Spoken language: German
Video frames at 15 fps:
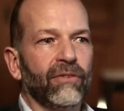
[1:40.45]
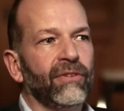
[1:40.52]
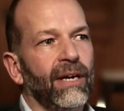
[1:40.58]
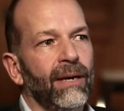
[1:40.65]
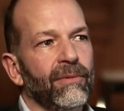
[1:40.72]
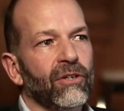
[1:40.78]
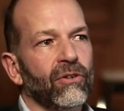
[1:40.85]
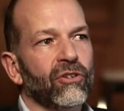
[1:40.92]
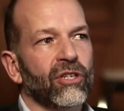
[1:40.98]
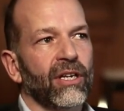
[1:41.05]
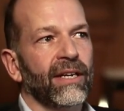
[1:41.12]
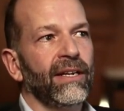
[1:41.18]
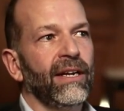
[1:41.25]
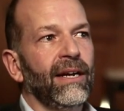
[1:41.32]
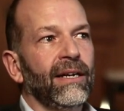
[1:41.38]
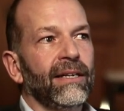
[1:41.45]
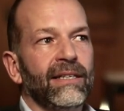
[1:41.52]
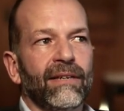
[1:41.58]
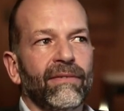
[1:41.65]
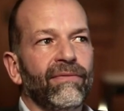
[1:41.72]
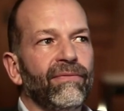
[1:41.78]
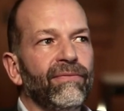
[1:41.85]
Und wir haben in Deutschland
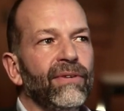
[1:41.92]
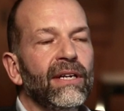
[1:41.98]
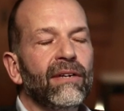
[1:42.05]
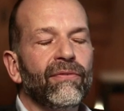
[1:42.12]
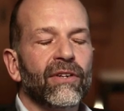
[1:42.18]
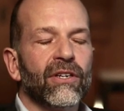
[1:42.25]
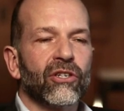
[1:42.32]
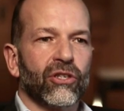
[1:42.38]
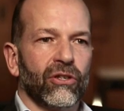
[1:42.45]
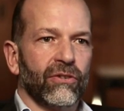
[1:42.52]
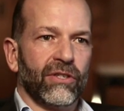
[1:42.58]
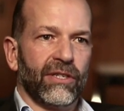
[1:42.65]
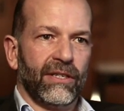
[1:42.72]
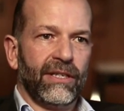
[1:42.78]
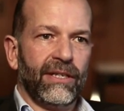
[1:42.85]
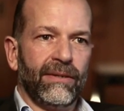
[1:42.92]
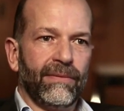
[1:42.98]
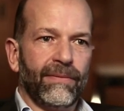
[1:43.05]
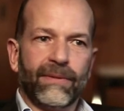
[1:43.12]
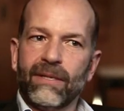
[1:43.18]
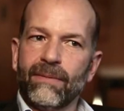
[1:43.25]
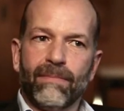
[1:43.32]
ja viele, viele Chancen, die,
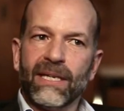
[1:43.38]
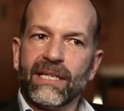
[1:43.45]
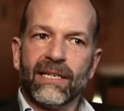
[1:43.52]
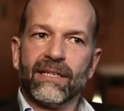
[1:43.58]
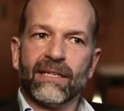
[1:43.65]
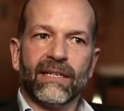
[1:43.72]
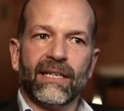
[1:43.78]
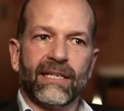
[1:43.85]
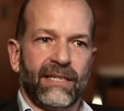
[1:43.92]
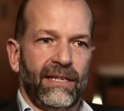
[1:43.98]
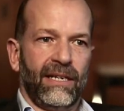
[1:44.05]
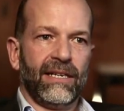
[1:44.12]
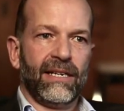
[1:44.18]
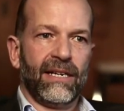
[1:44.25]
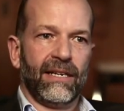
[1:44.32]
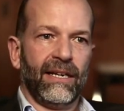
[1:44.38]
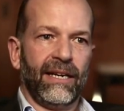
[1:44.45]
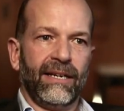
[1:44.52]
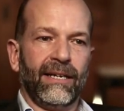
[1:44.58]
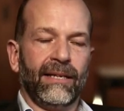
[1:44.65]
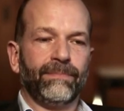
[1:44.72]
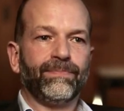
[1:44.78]
die besser sind als in anderen
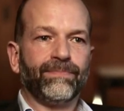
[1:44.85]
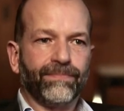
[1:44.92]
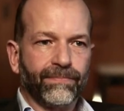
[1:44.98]
Ländern.